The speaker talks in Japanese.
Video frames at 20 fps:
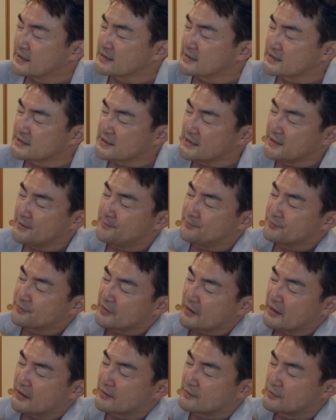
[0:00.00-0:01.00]
ただし、
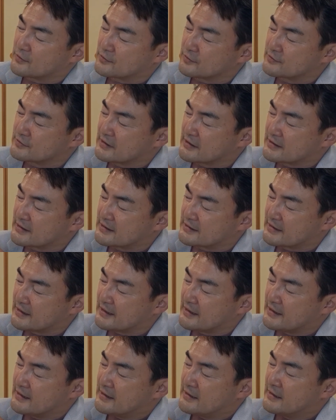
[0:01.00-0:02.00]
えこの中
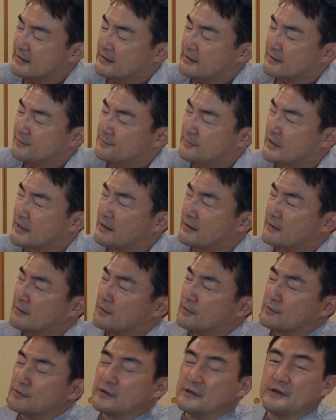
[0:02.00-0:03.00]
で、まあ、
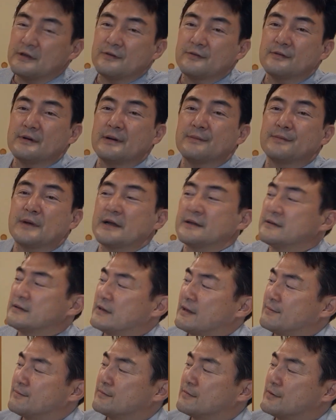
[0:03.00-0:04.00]
本人は晩
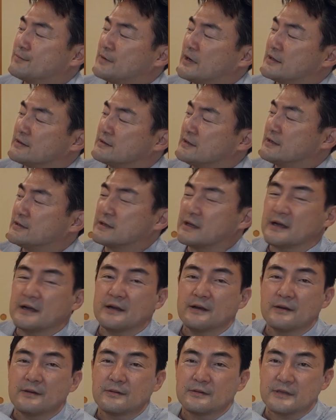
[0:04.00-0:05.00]
年、まあ、晩年って
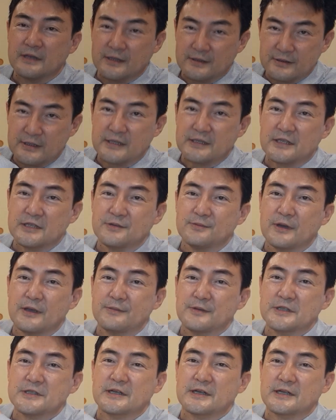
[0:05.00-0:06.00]
亡くなってしま
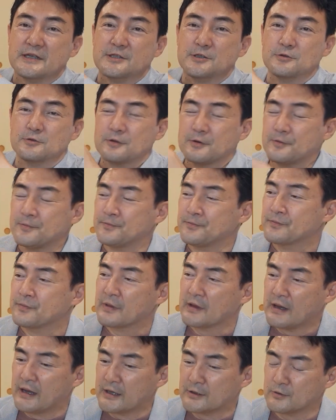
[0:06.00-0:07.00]
いましたからその
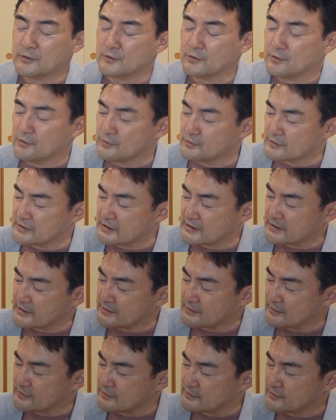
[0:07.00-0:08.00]
後の方になっ
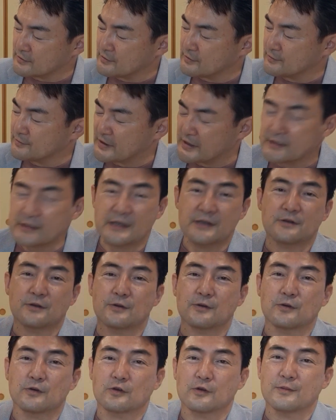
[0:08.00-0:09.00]
てくると晩年と
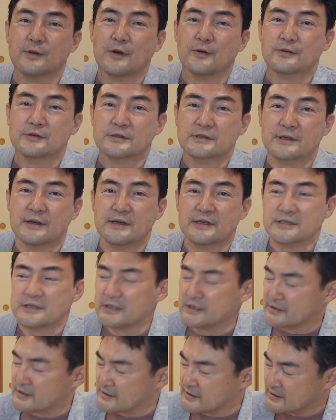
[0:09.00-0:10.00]
いう言葉を使わせ
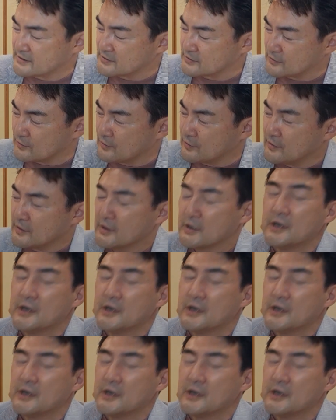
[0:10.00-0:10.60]
ていただくと、